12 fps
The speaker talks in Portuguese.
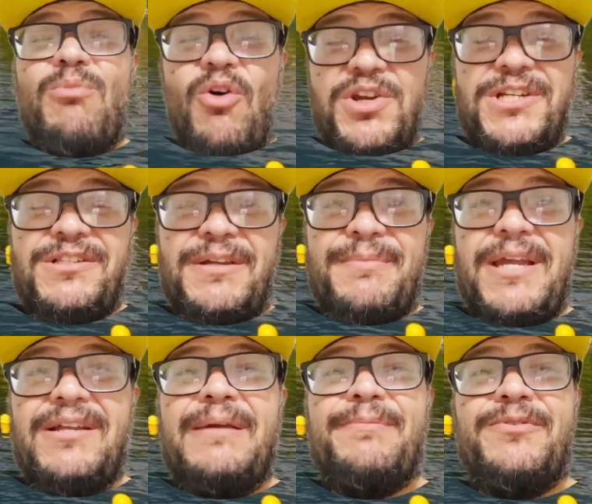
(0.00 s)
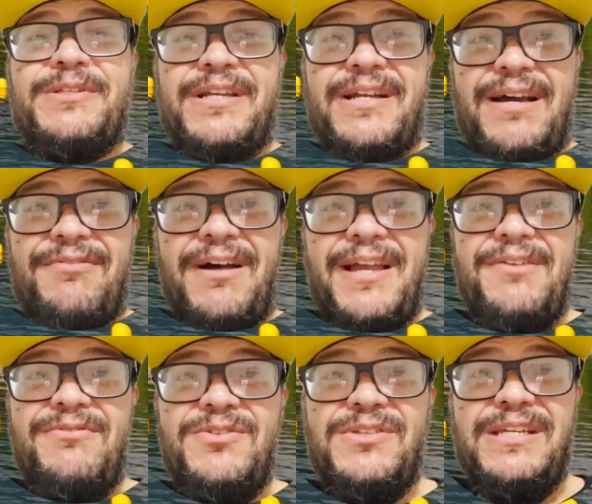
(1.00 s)
motion também, ó, dá para você gravar aí
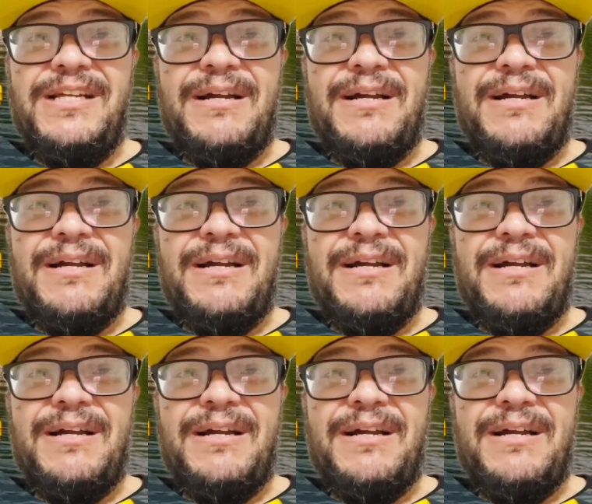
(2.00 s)
vídeos em